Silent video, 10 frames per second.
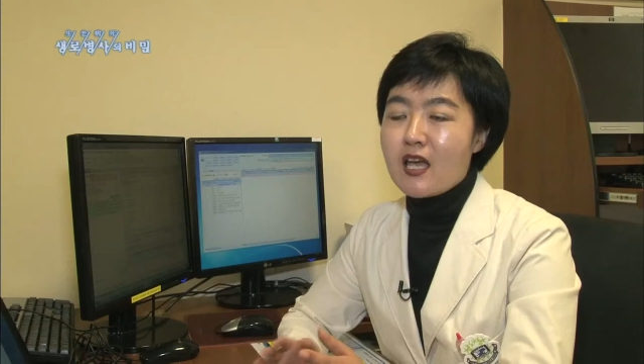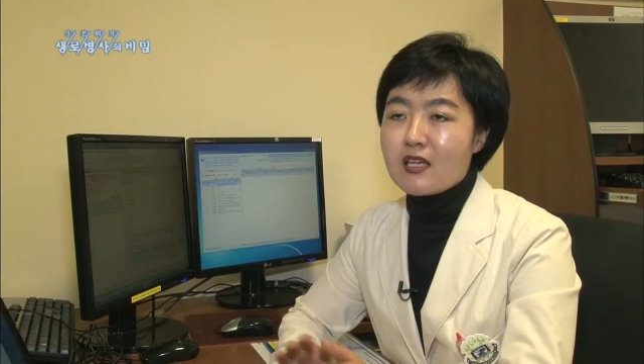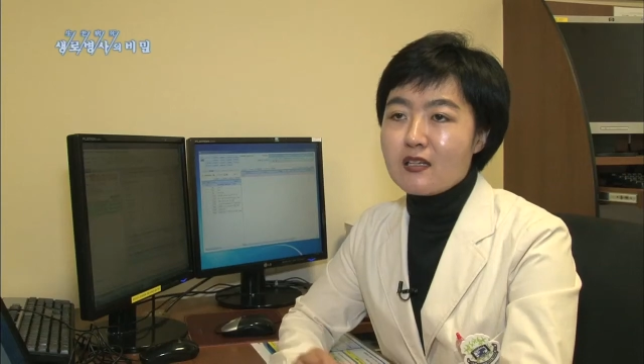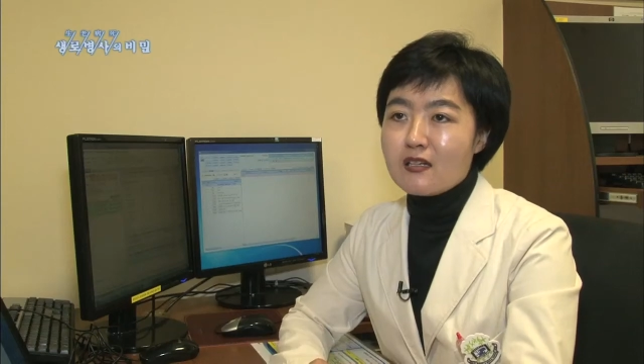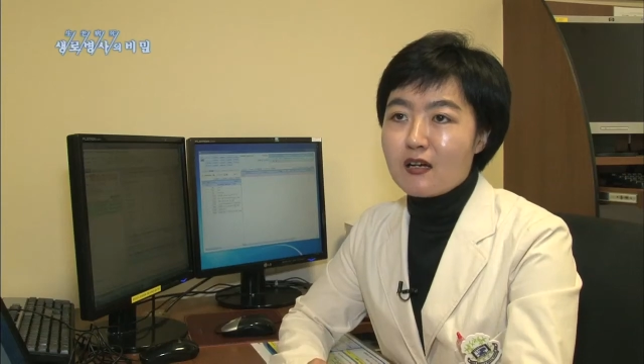
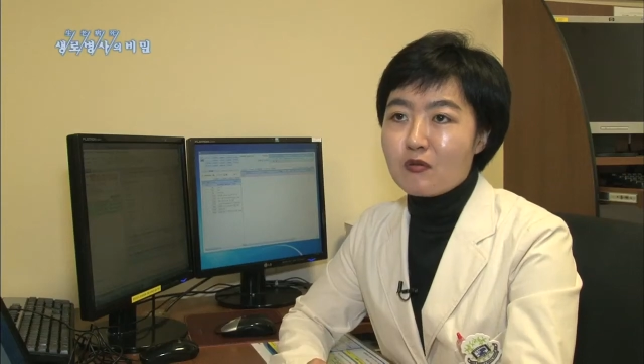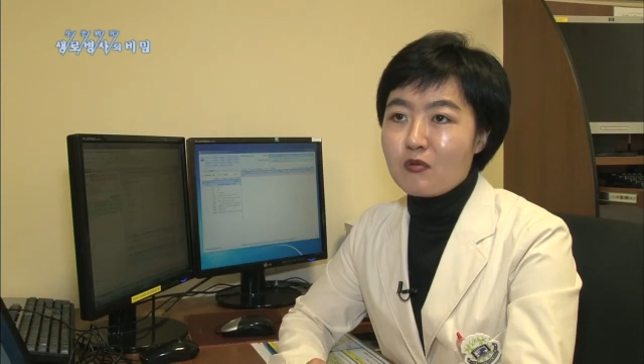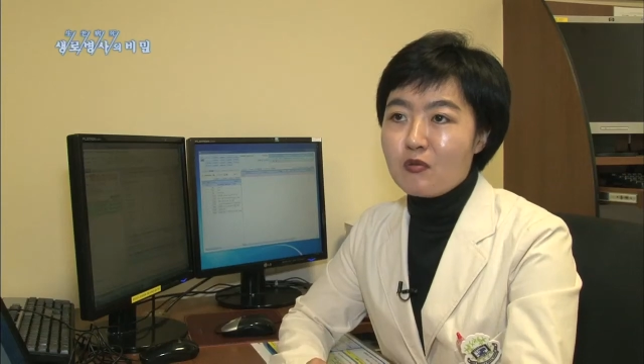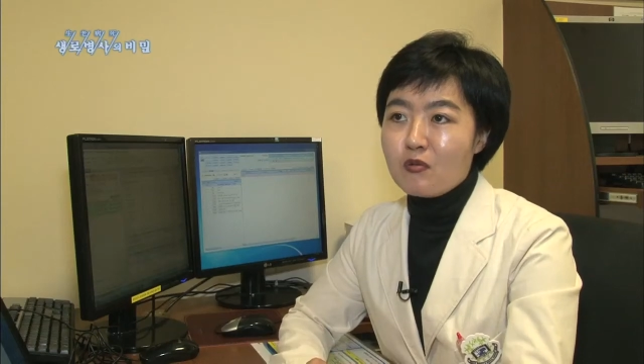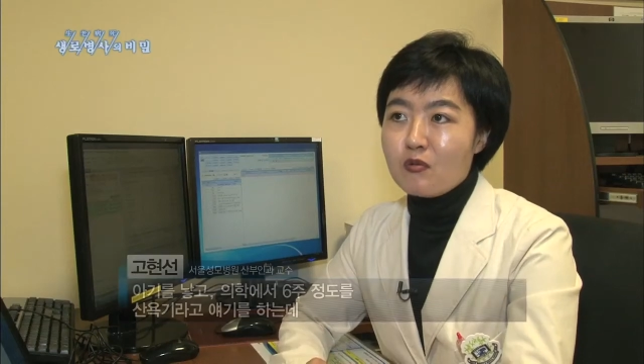아기를
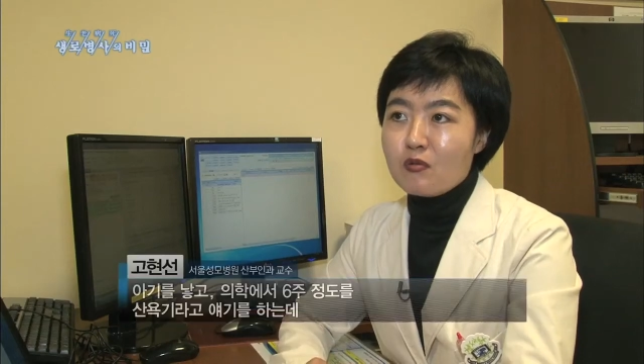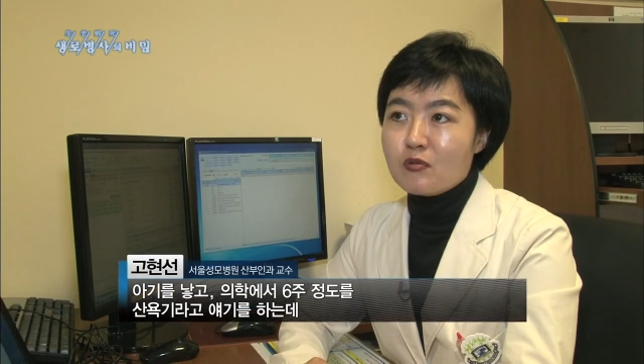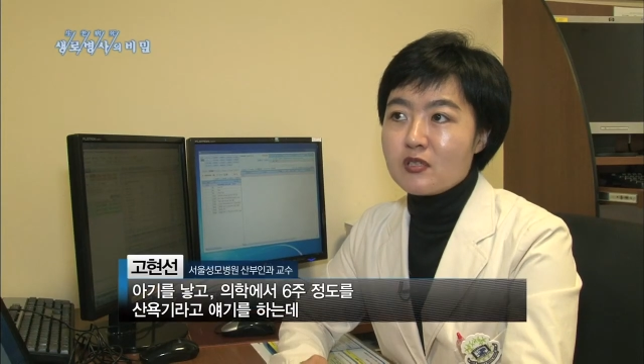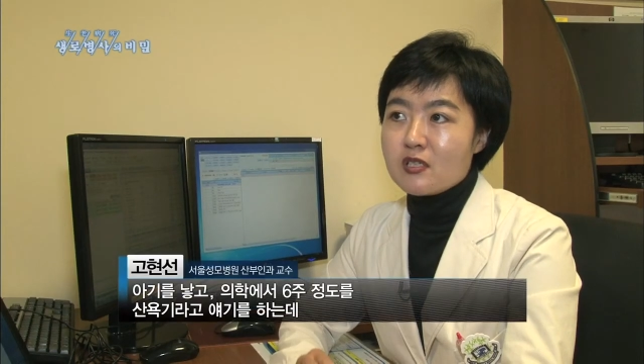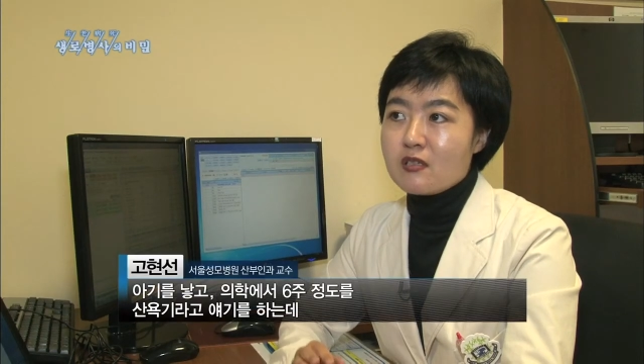
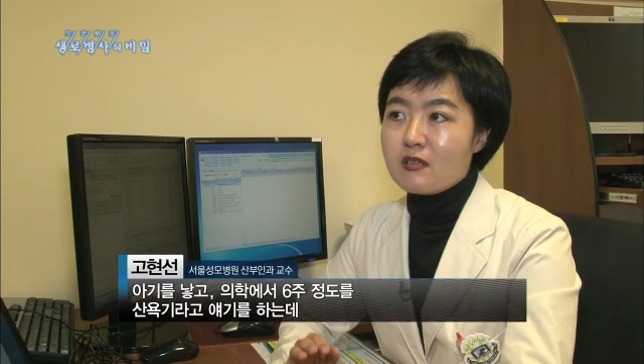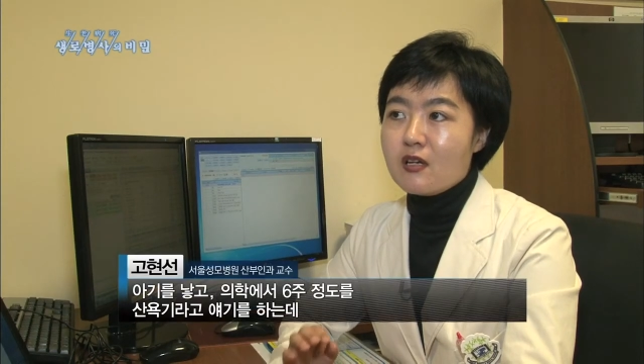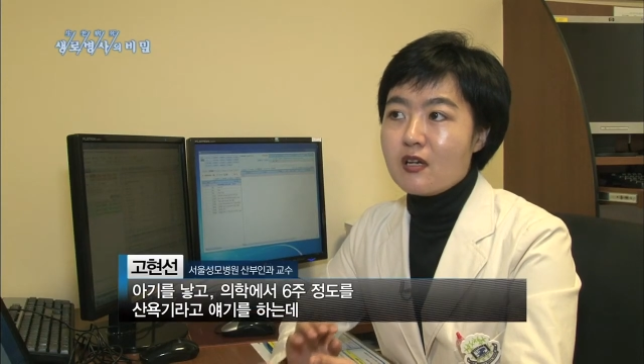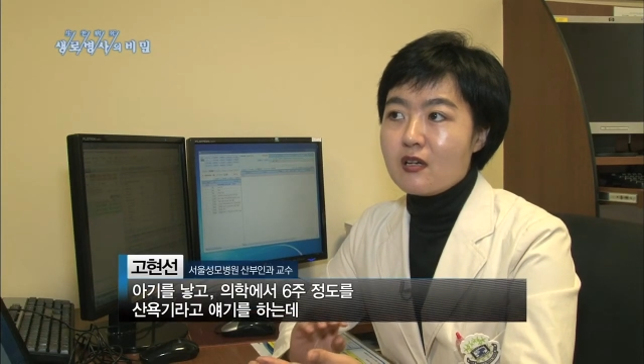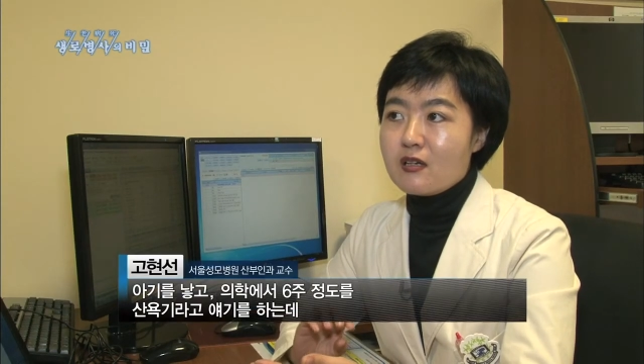낳고 이제
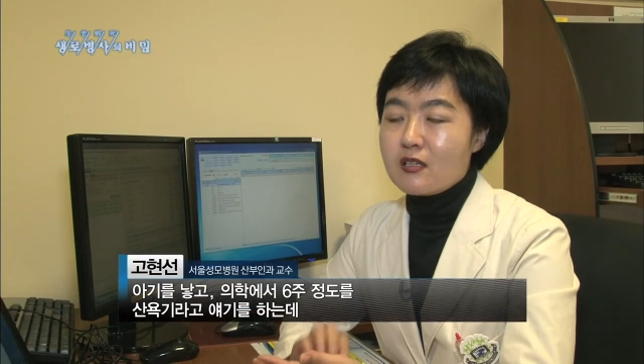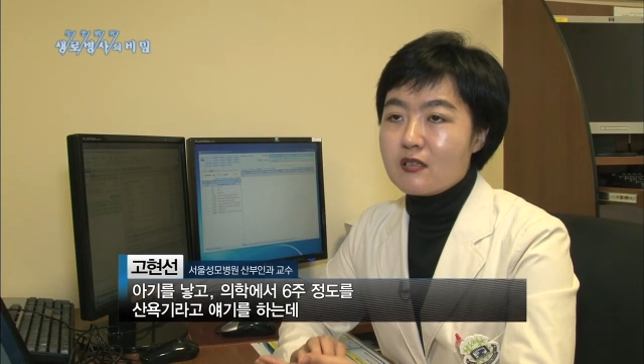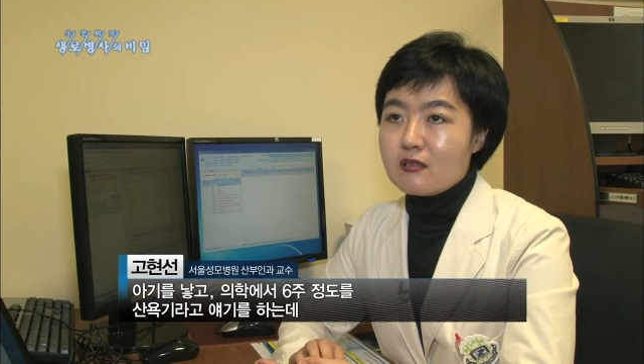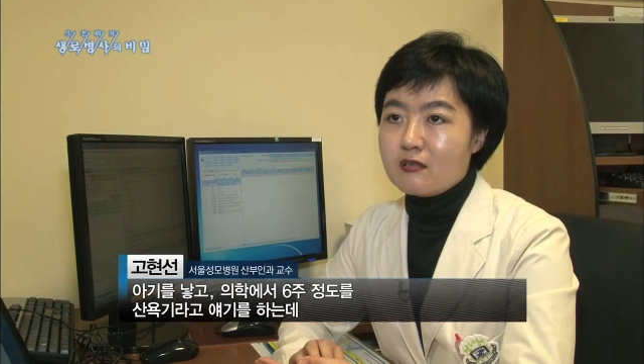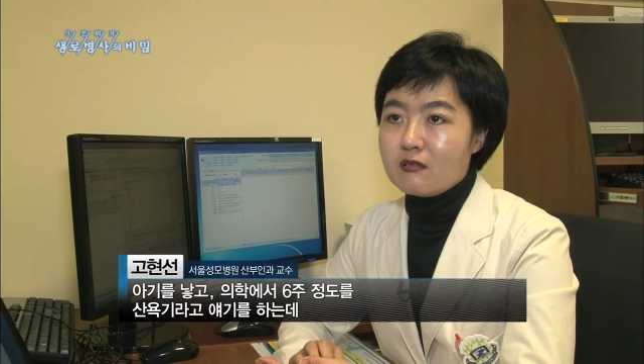
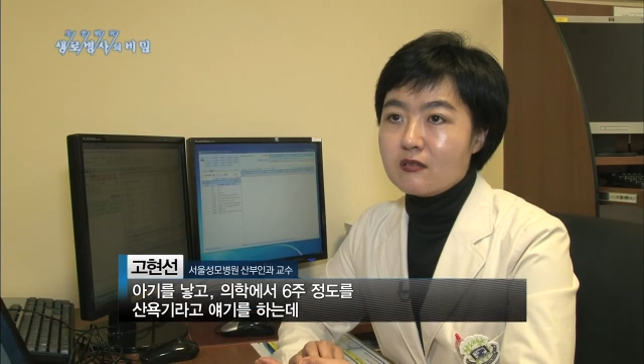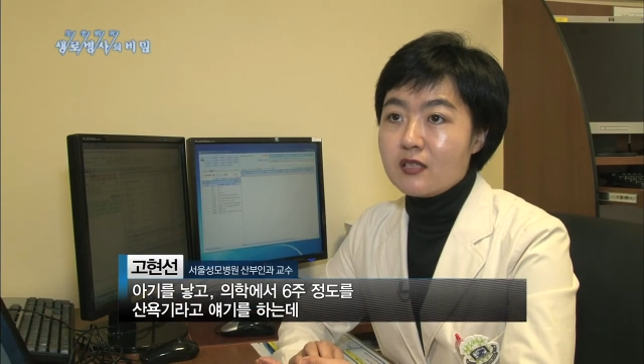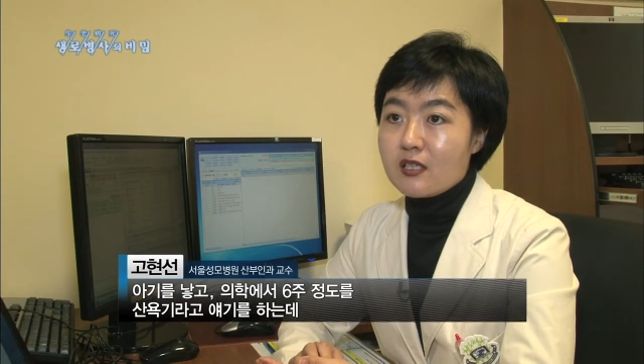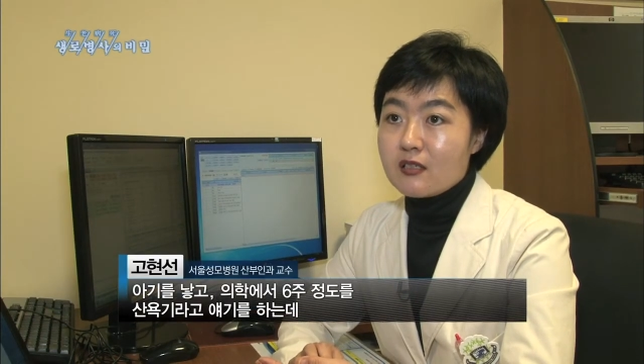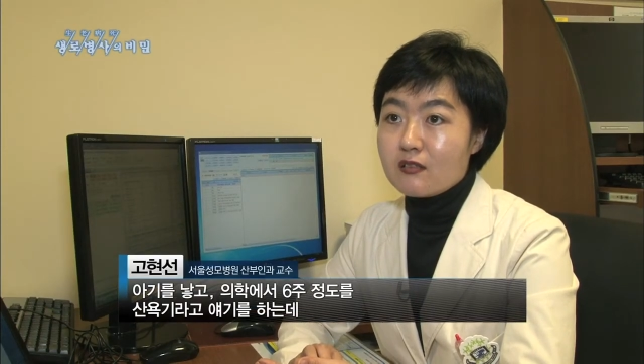
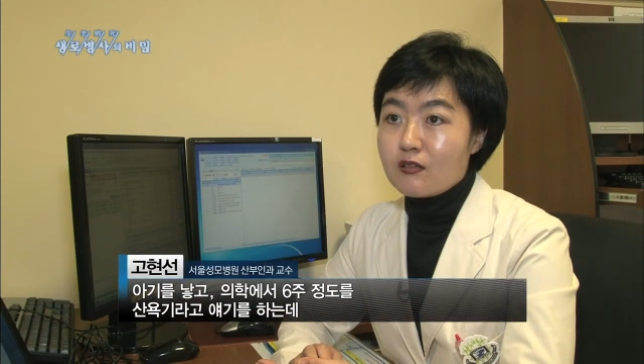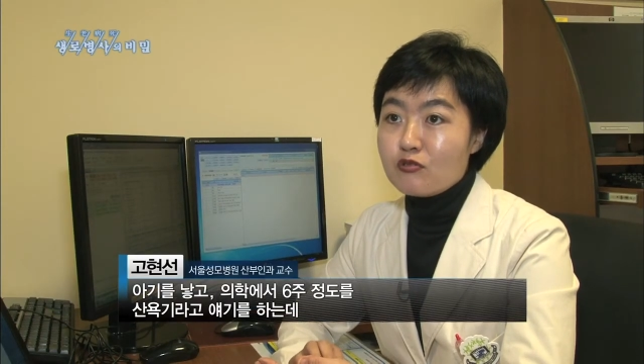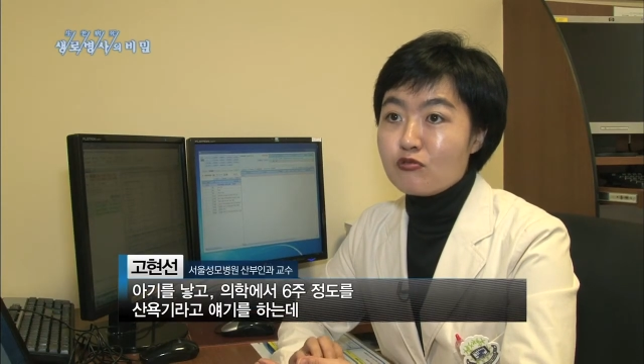의학에서